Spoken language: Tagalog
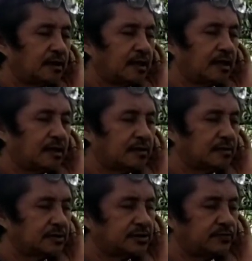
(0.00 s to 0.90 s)
uh,
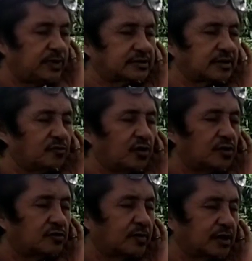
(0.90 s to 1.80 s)
speak sa
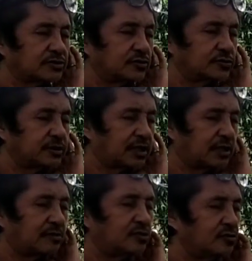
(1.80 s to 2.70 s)
mga Lord makasulti
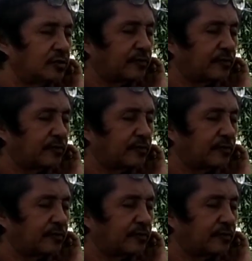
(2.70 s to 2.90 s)
ka na mo